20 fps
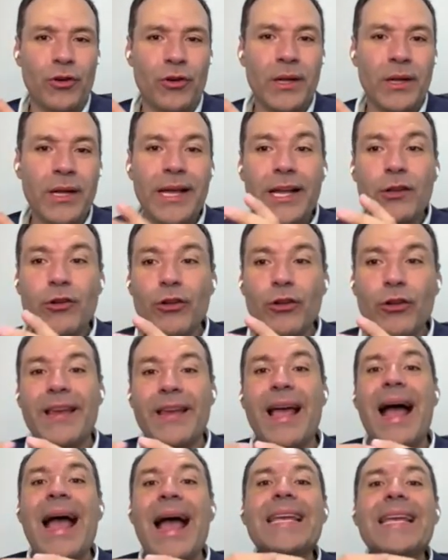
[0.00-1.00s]
Entonces
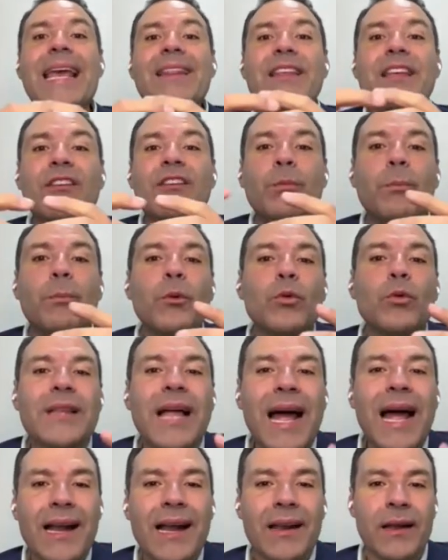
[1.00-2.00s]
hay que
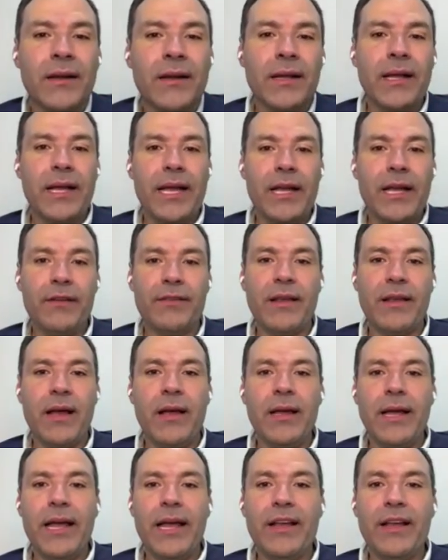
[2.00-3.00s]
disputar
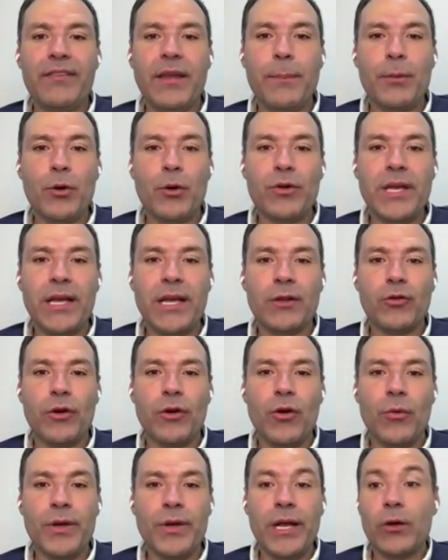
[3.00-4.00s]
esa, ese proyecto de
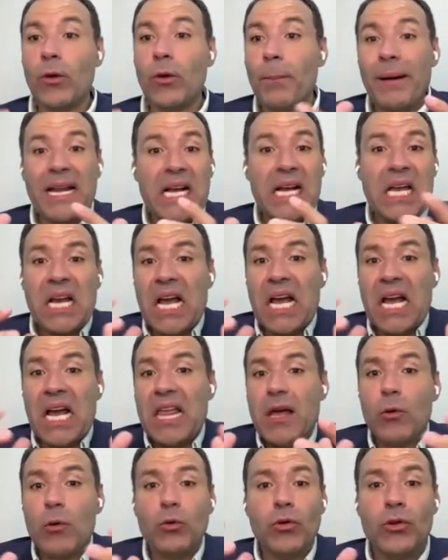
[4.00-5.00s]
gobierno para que
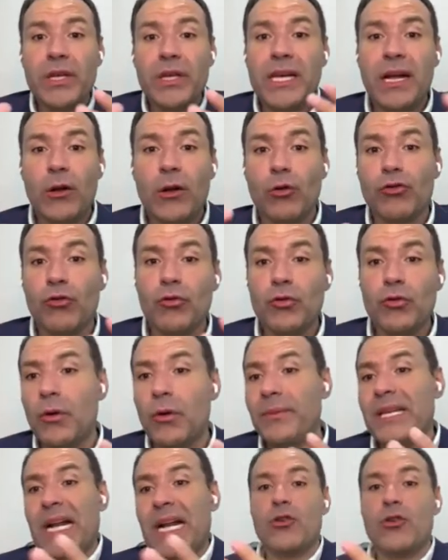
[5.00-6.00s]
cada uno diga lo suyo,
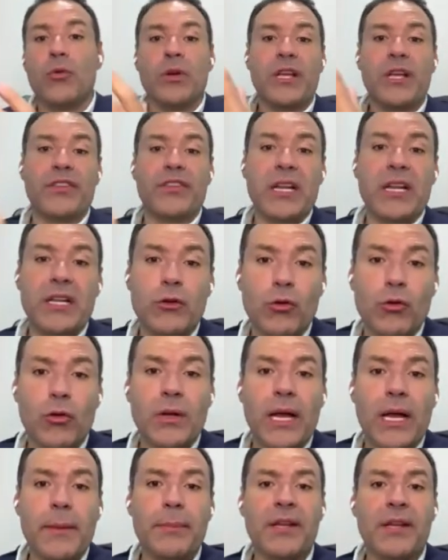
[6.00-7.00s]
mira, yo voy a hacer esto
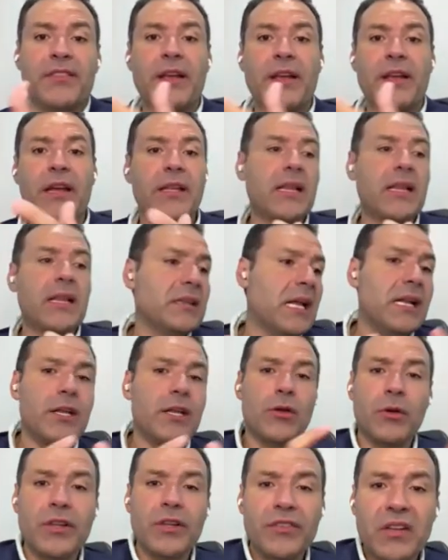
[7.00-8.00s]
con las empresas estatales,
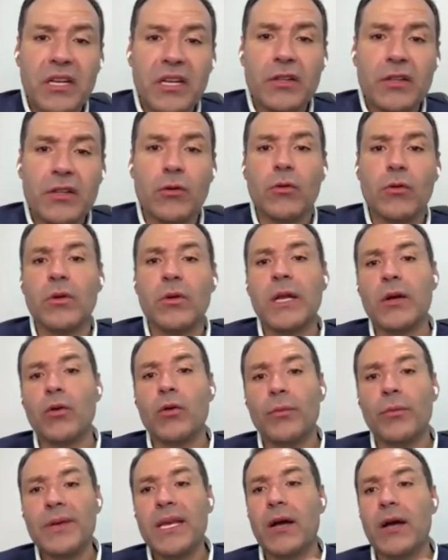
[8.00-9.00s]
yo voy a hacer esto con la
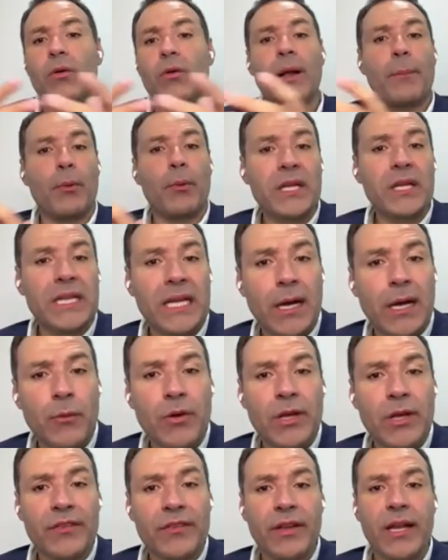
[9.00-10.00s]
economía, con la política voy
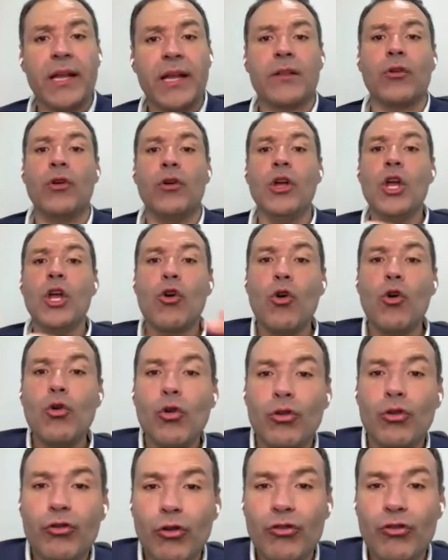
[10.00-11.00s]
a hacer esto, con
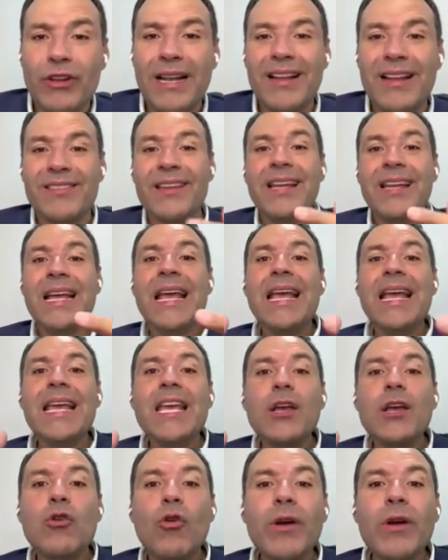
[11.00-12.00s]
lo social así,
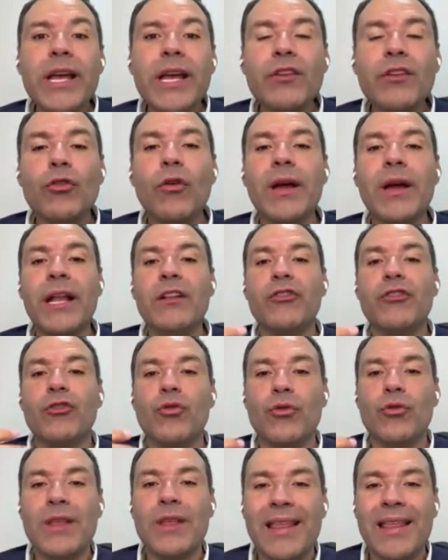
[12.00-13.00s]
y con eso el
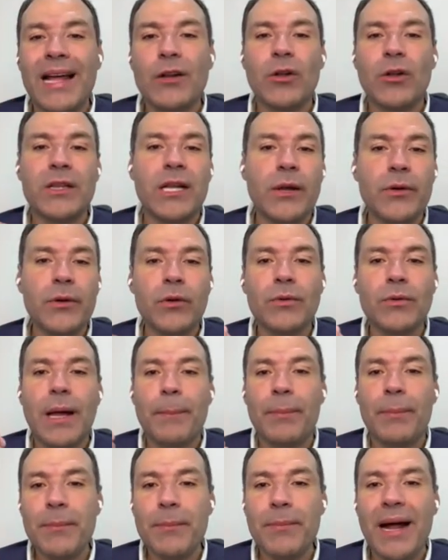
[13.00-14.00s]
ciudadano a través de
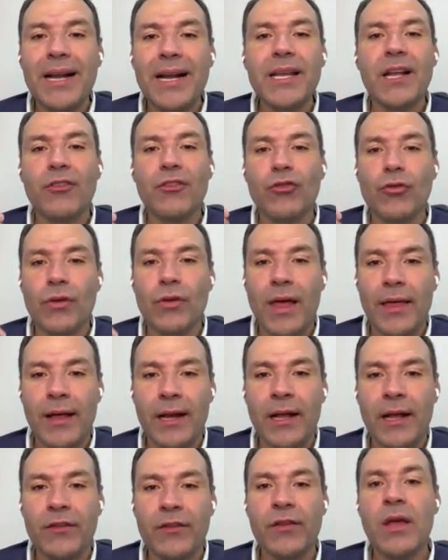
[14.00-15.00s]
unas primarias
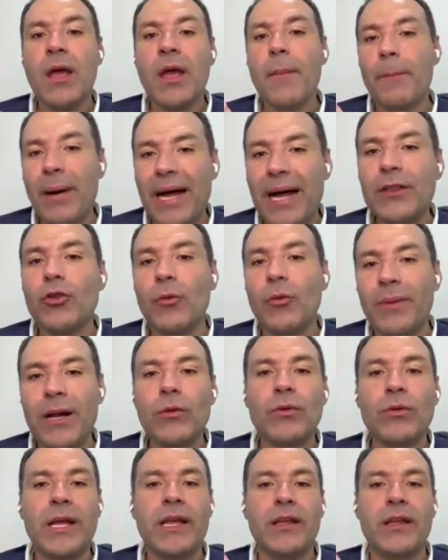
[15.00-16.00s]
ciudadanas va a
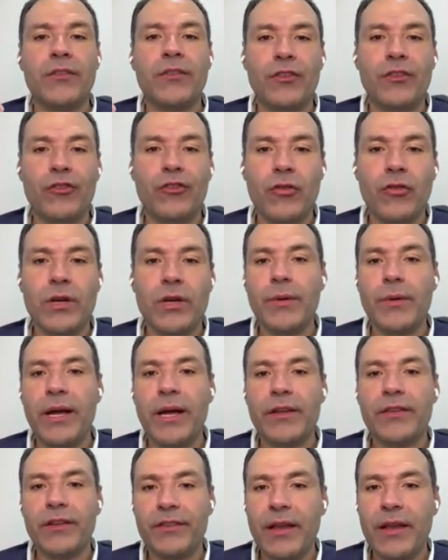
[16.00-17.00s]
tomar una decisión y va a
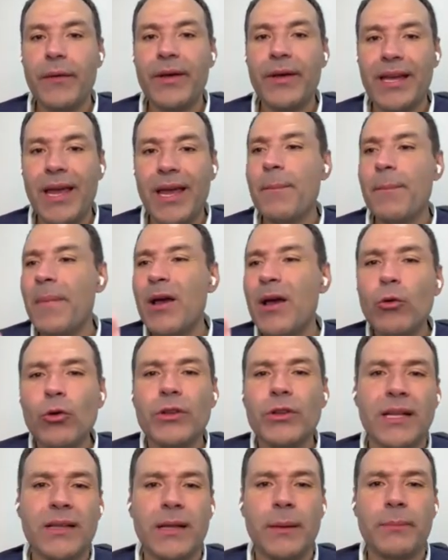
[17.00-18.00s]
decir, ¿saben qué? Me
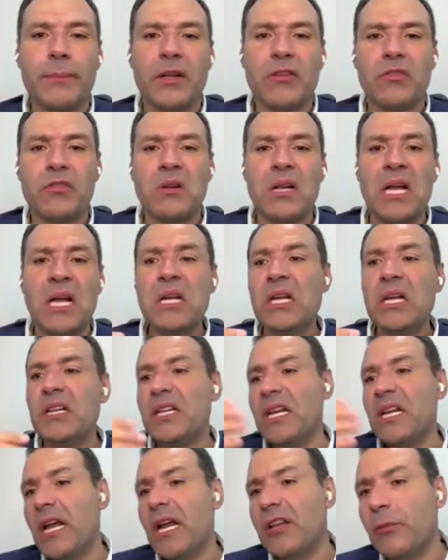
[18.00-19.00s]
gusta esta persona,
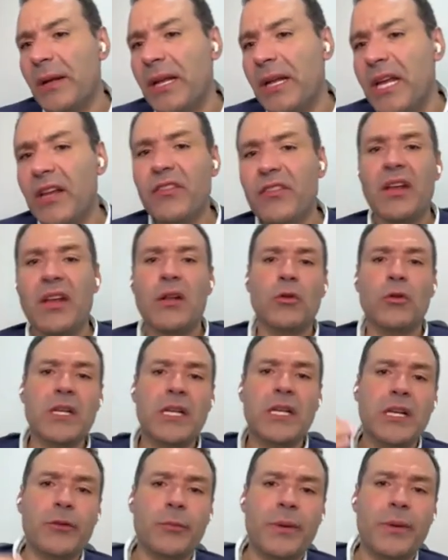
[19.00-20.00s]
tiene experiencia, no
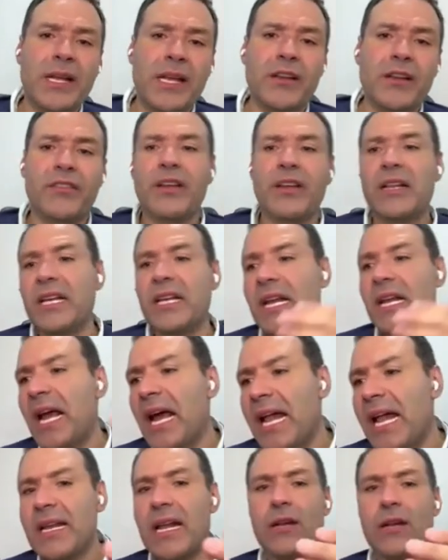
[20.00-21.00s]
tiene experiencia,
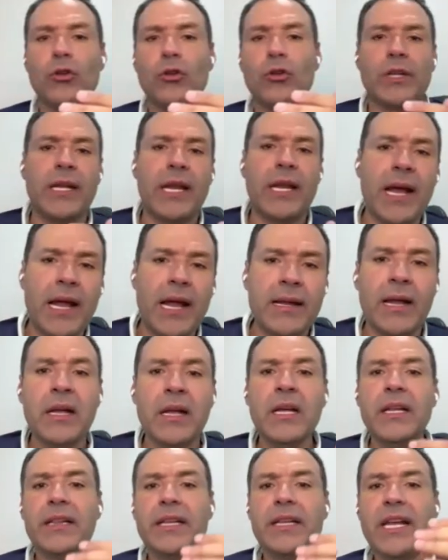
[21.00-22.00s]
tiene ganas, no tiene
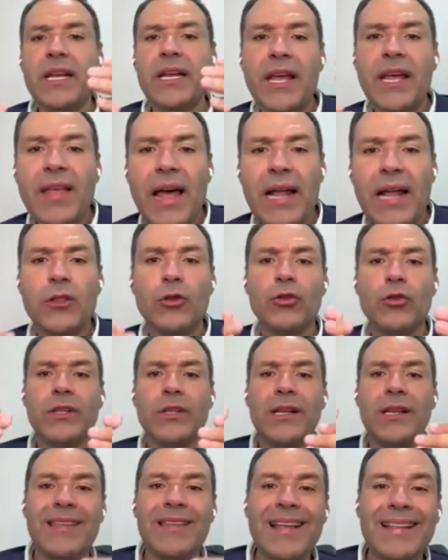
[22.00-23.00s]
ganas, tiene edad, no
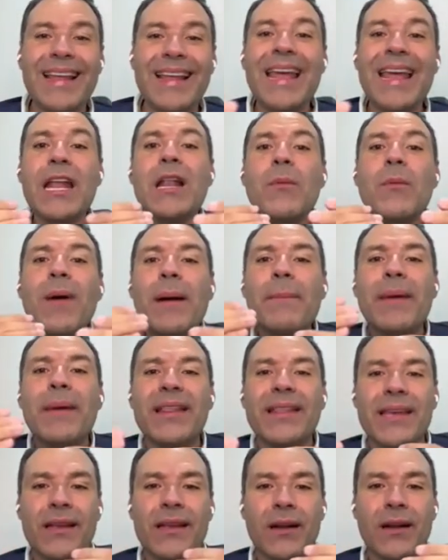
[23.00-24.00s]
tiene edad. Él va a
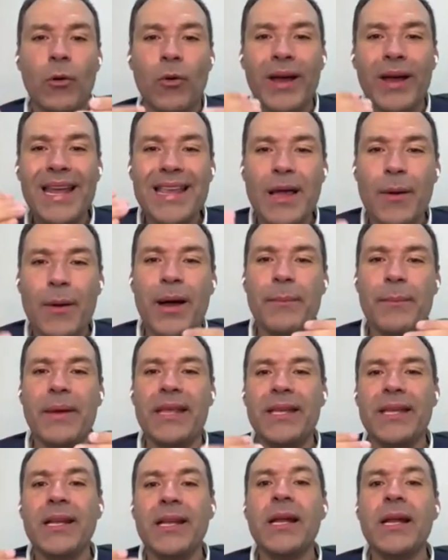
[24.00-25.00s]
medir o ella va a
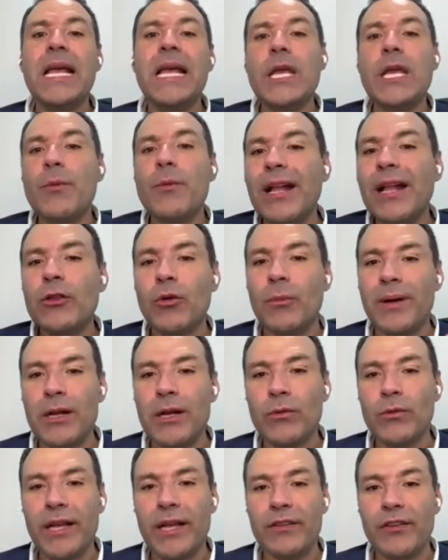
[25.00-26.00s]
medir y va a
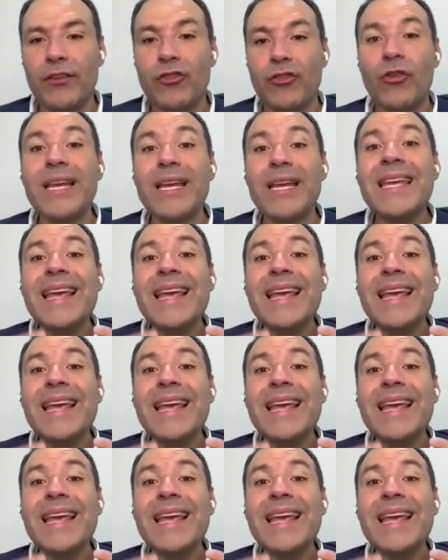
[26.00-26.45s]
tomar una decisión.